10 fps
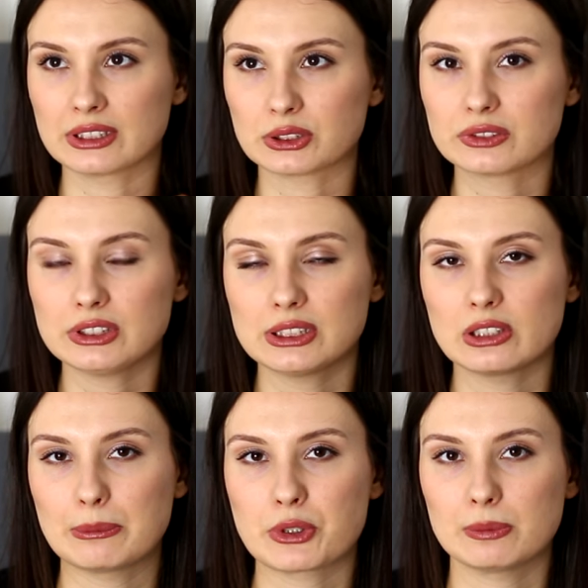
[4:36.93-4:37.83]
więc oczywiście
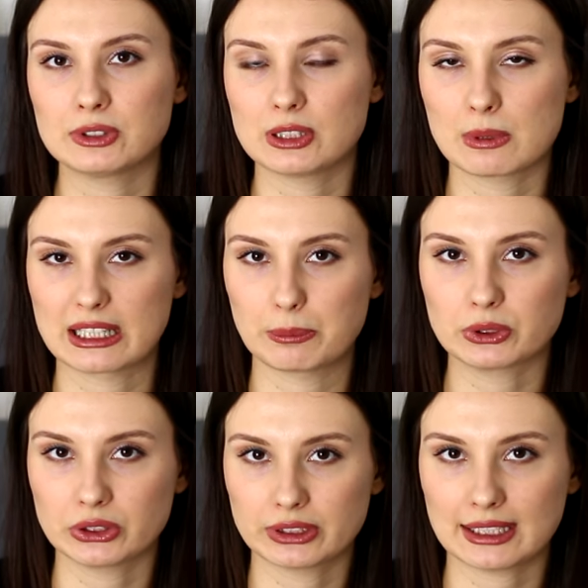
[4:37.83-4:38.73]
ona może być dobra na
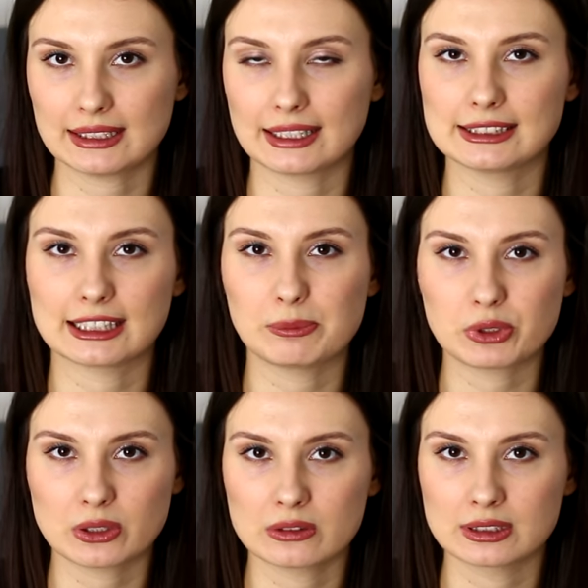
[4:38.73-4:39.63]
początek jakiejś takiej
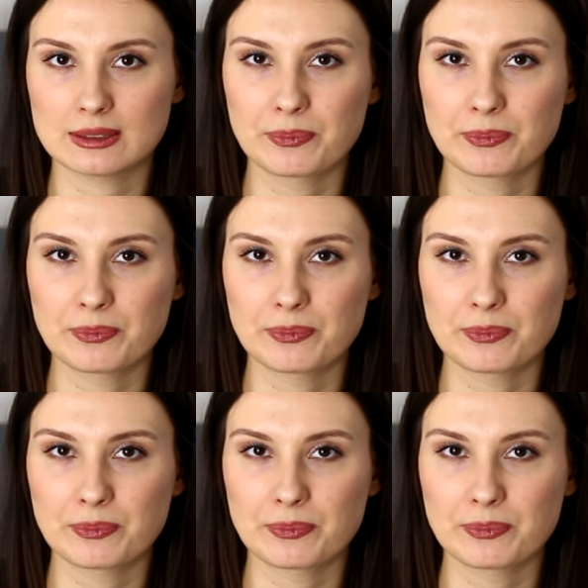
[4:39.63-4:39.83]
przygody